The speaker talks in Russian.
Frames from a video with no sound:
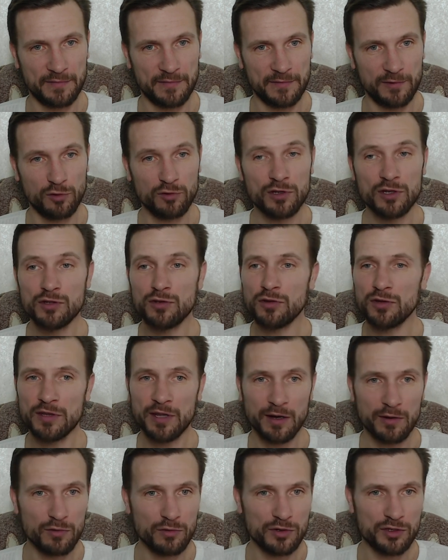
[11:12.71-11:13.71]
Он несет
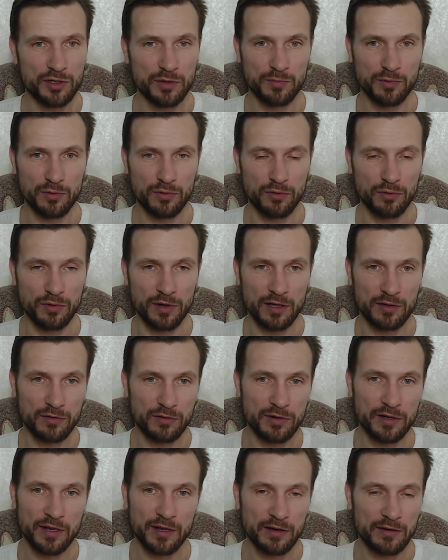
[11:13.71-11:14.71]
такую чепуху,
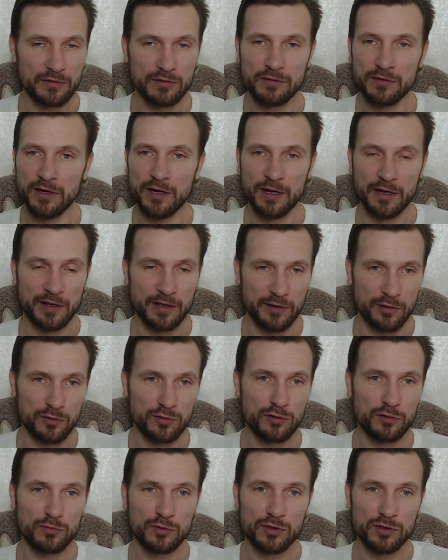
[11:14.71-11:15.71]
которая, я говорю, и он
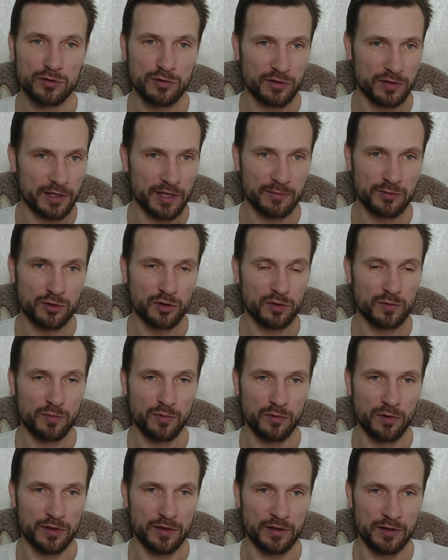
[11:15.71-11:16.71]
думает, что он там что-то
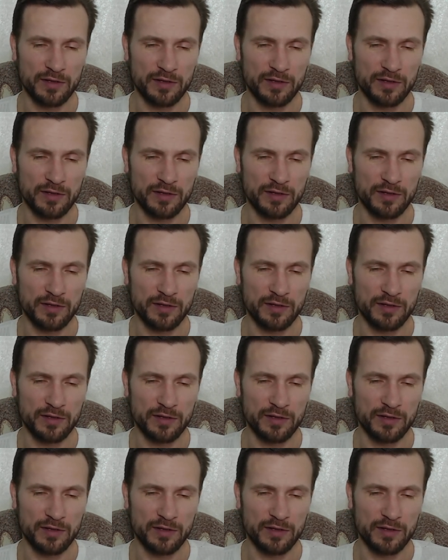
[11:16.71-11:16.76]
понял.